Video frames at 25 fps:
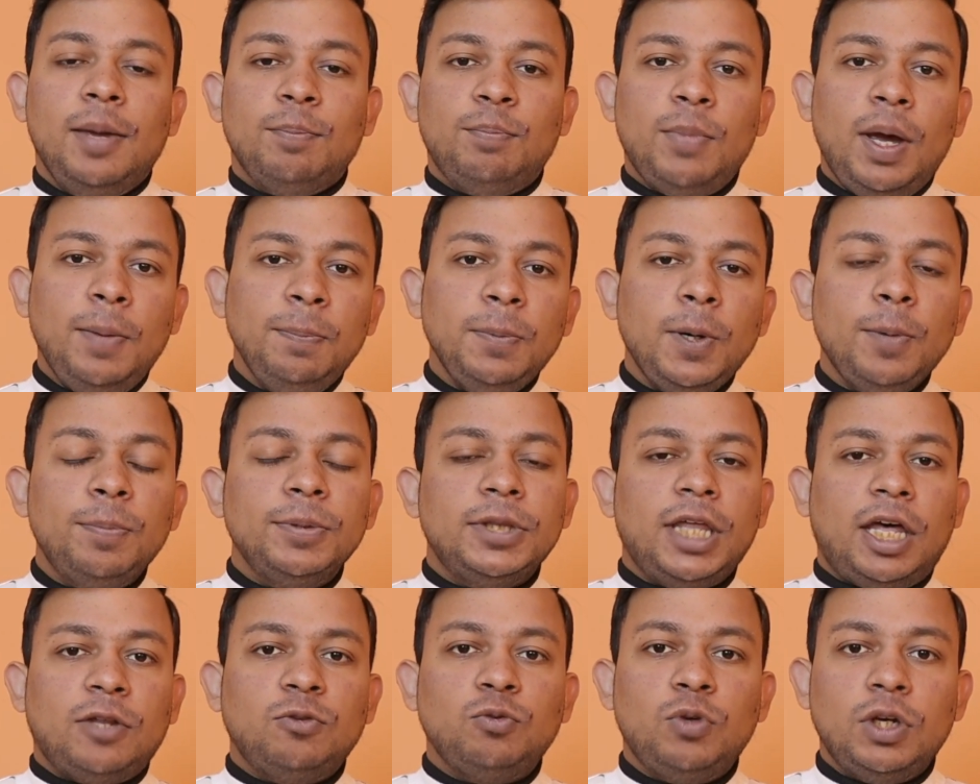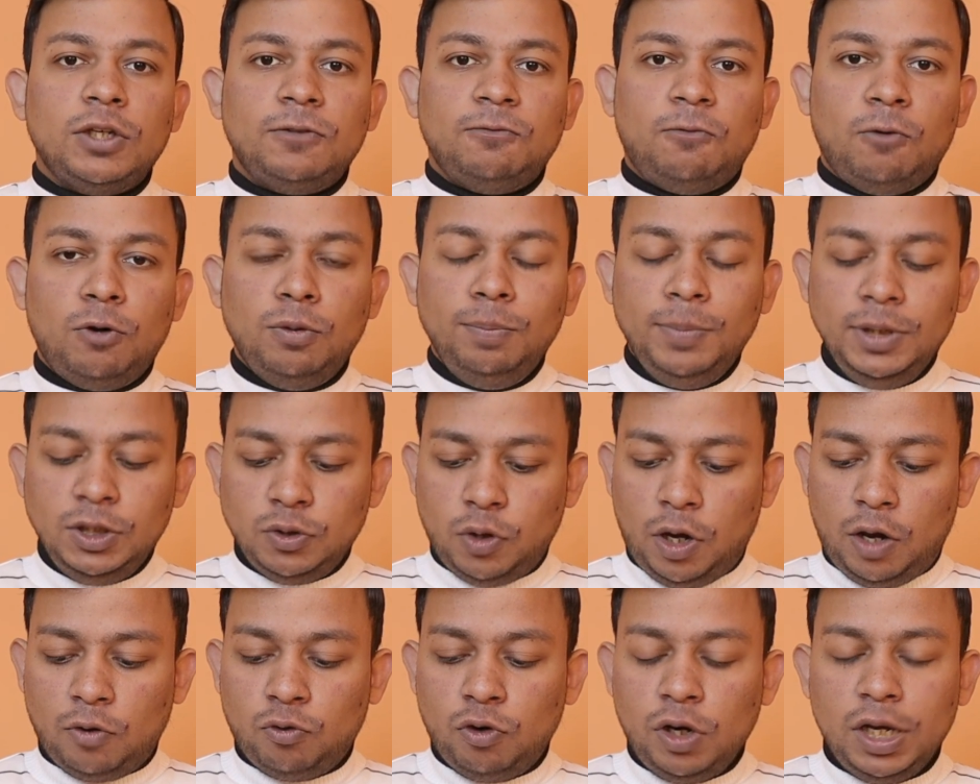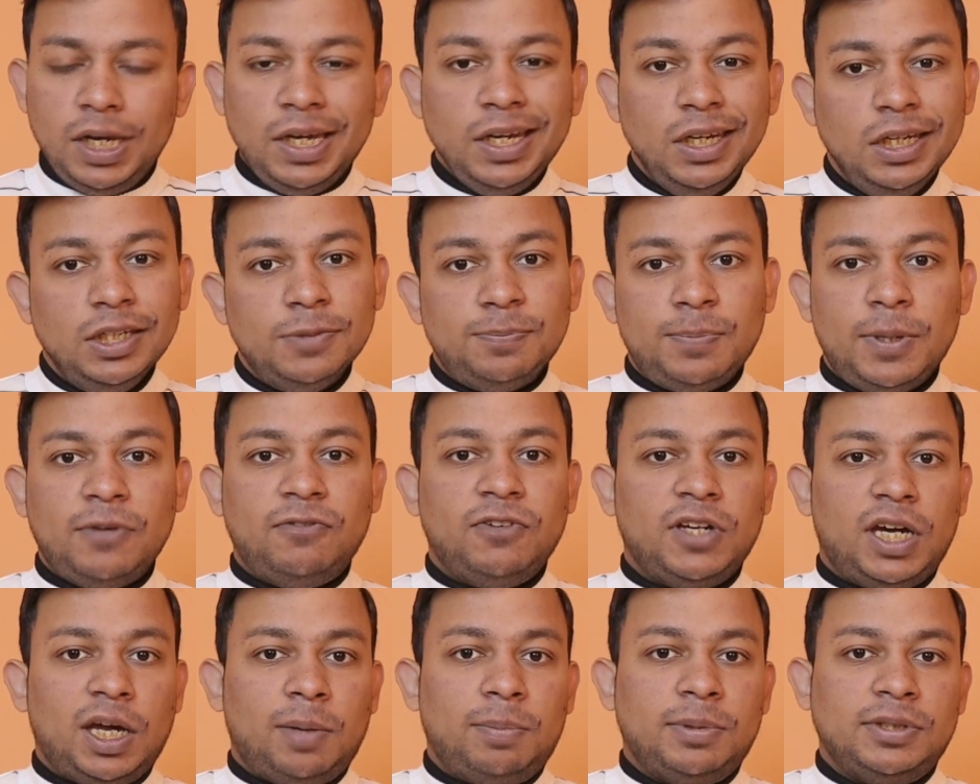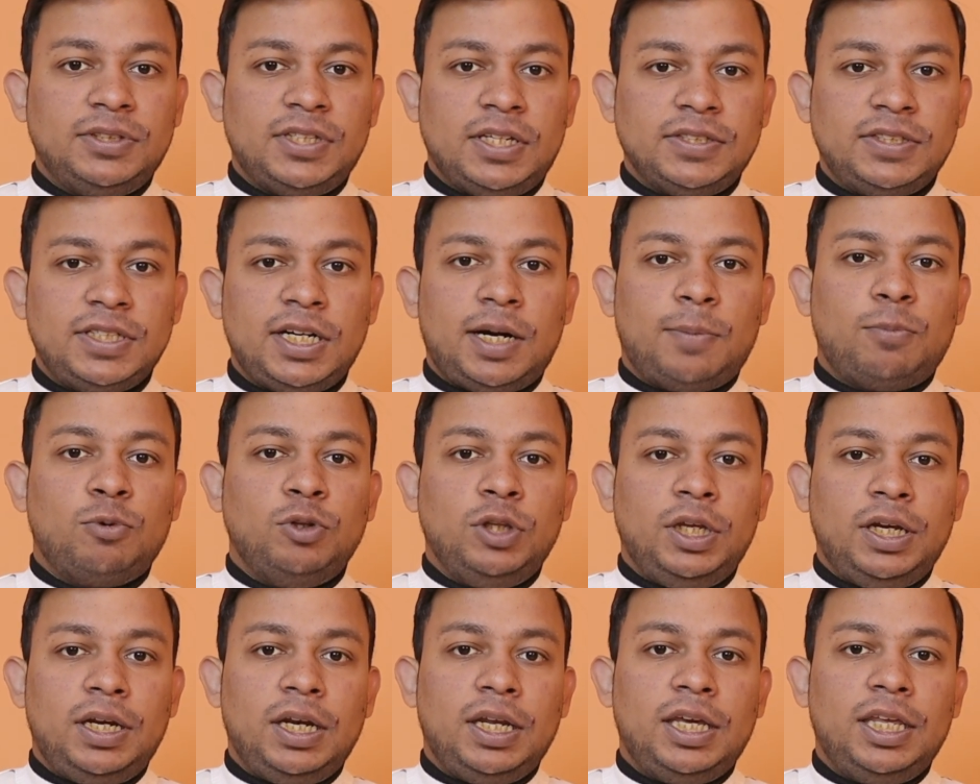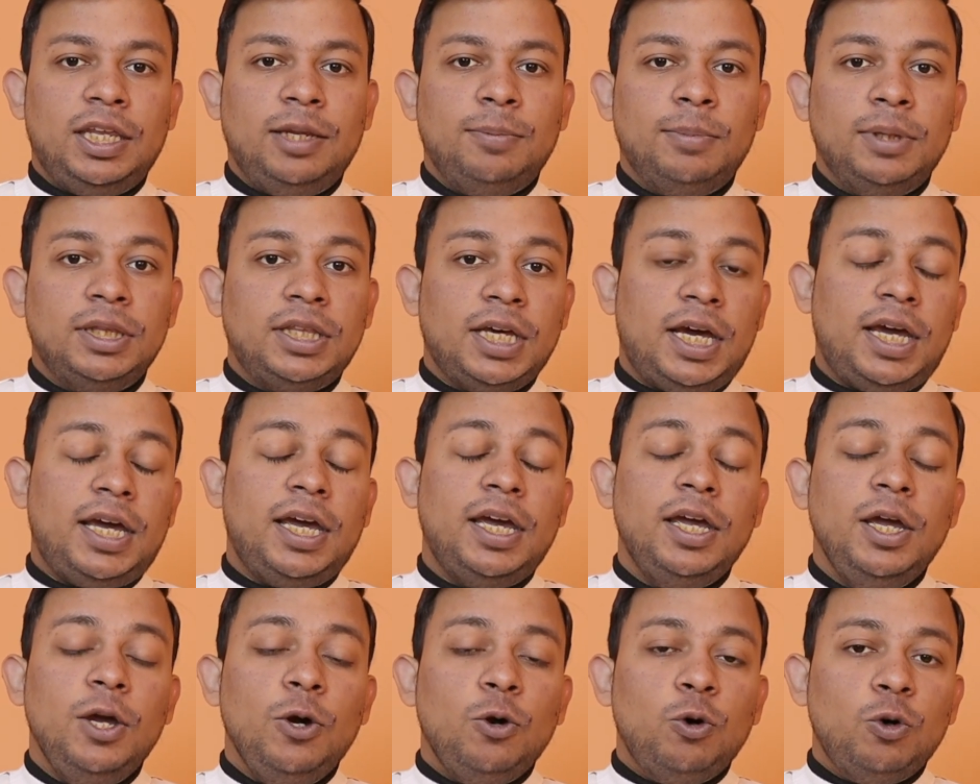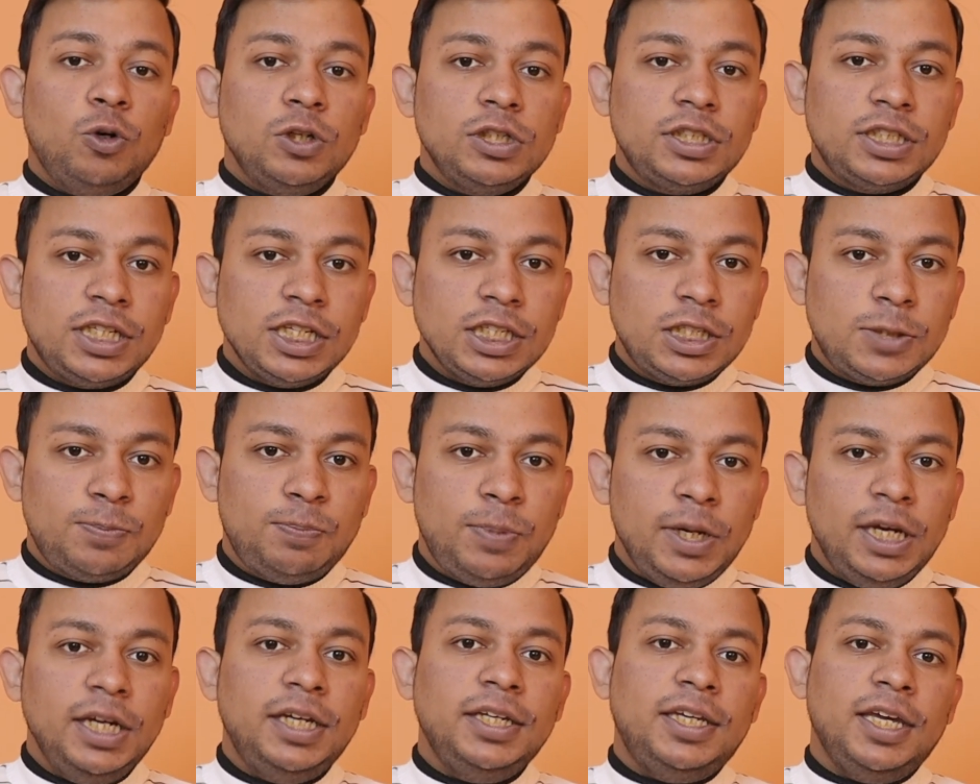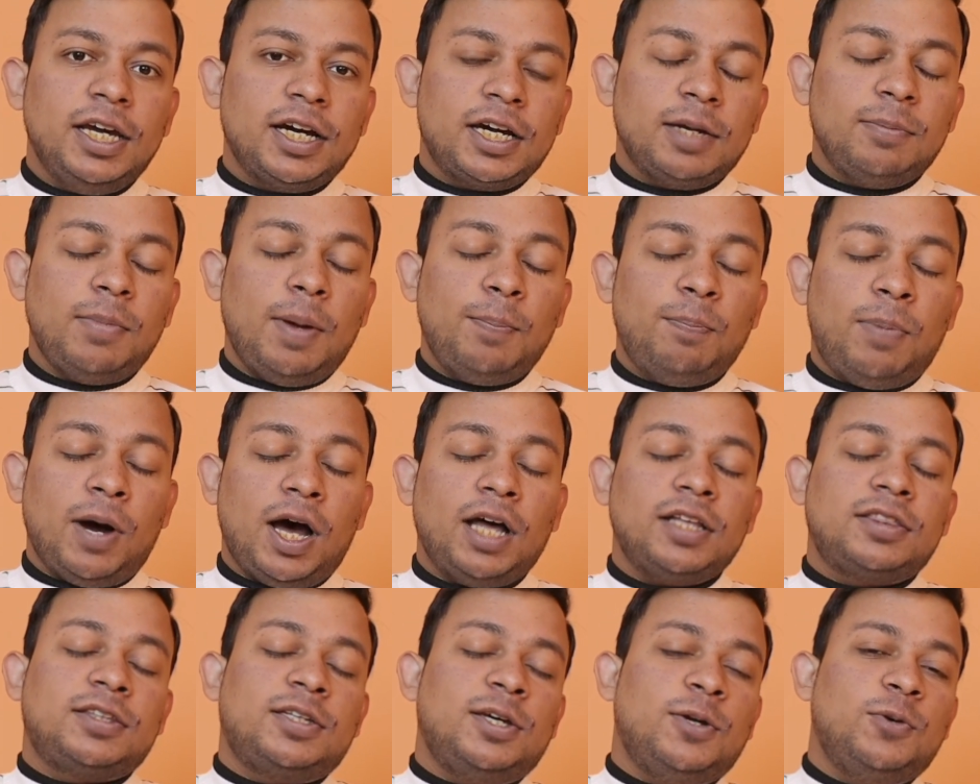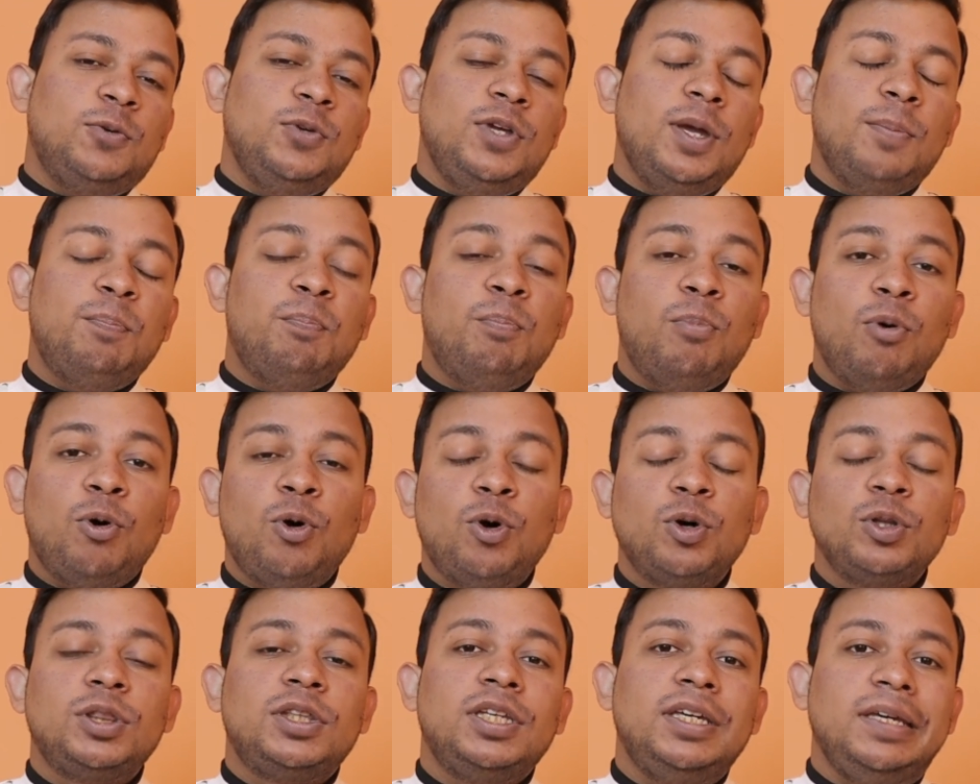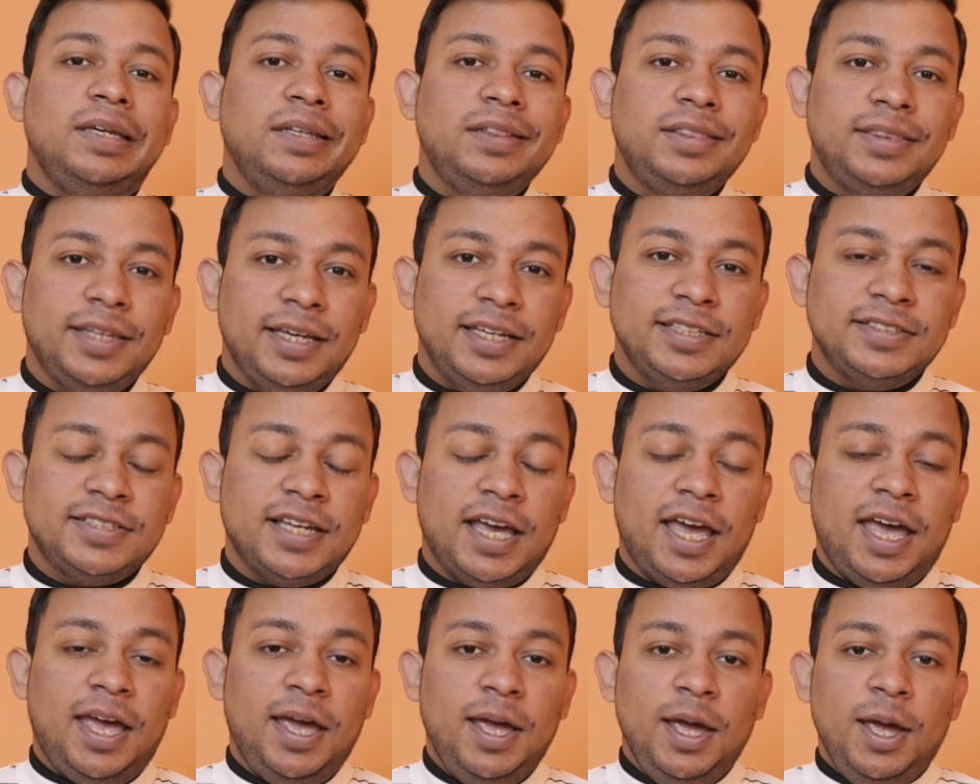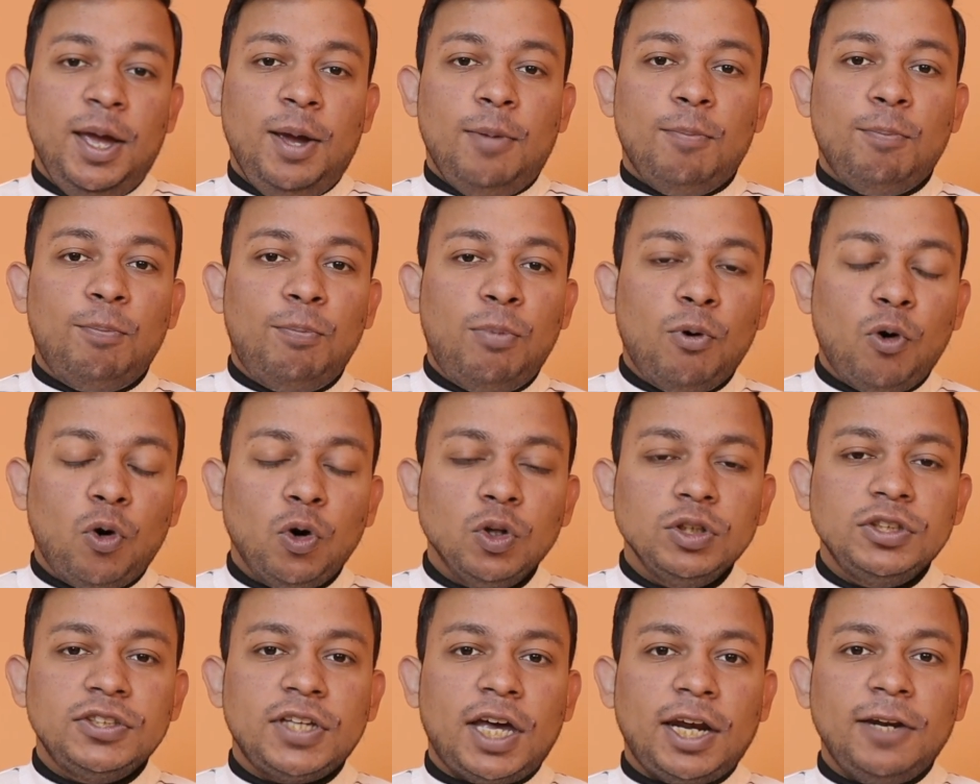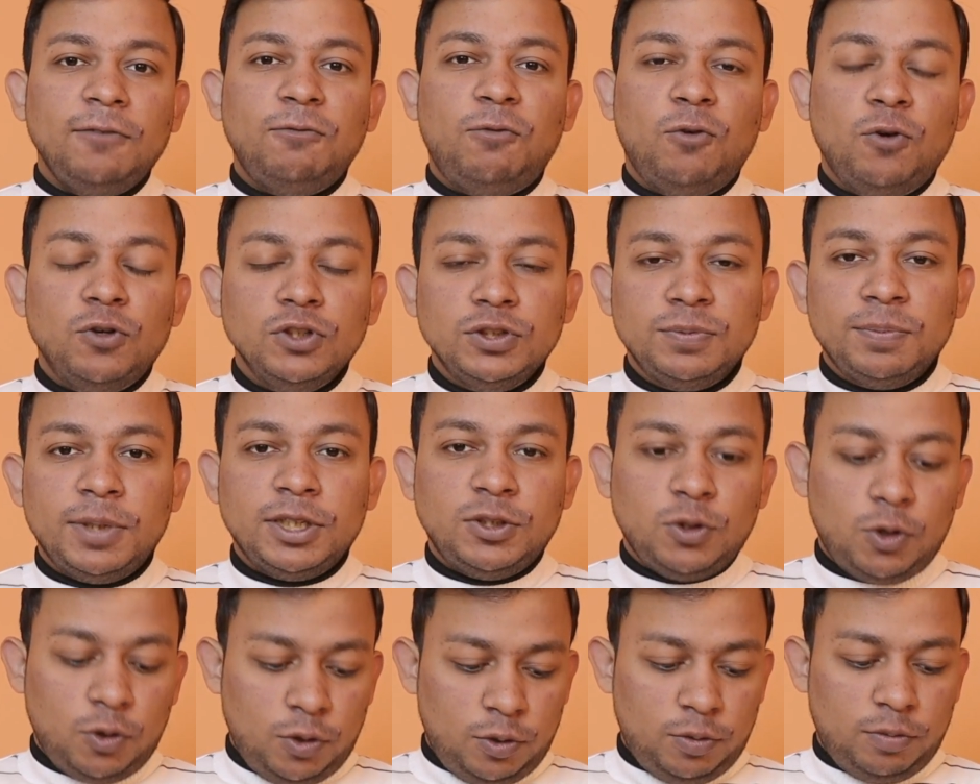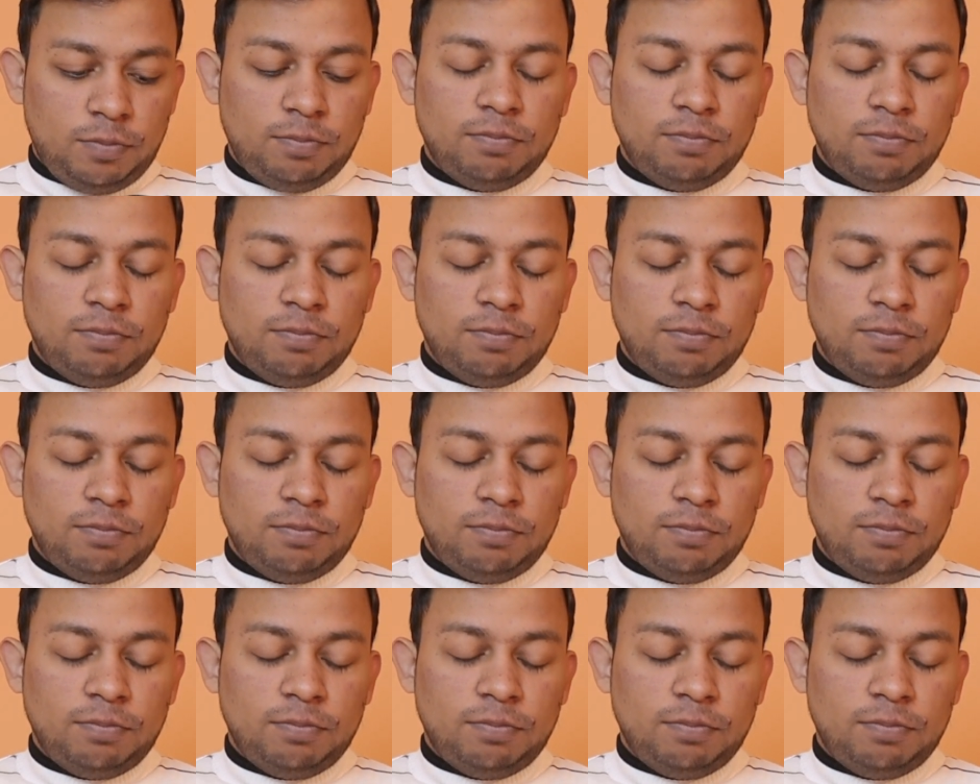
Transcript: मैं आपको बता दूं कि इस फोन में जो है वो इन डिस्प्ले फिंगरप्रिंट सेंसर आपको देखने के लिए मिलता है और इसकी स्पीड की अगर मैं बात करूं ये बहुत ही तेज है बहुत सारे फोन में जो